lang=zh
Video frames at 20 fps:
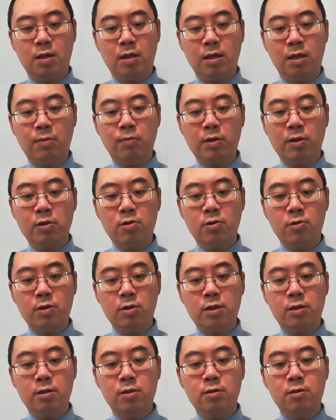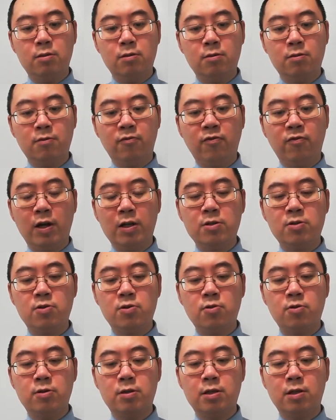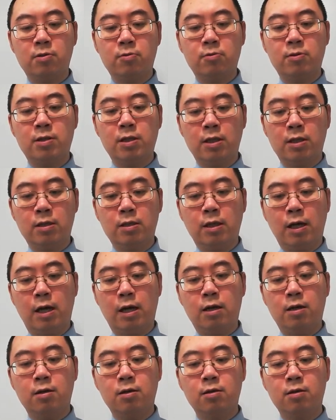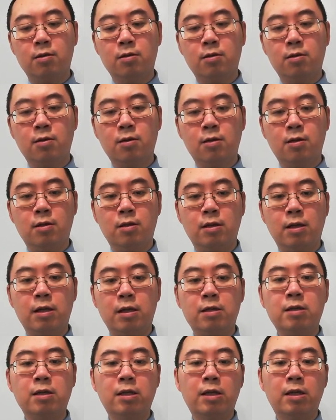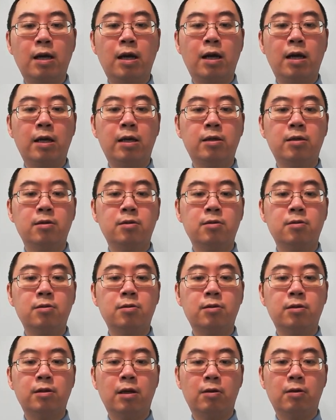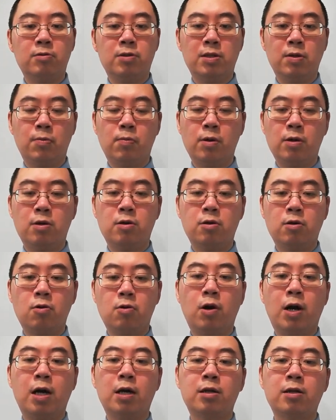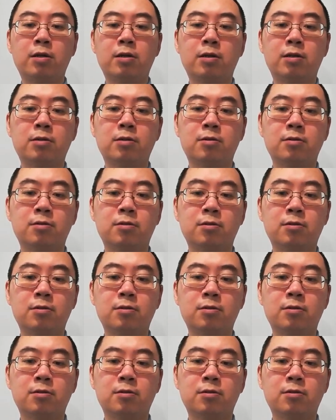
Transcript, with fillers: 你们若因犯罪受责打，能忍耐，有什么可夸的呢？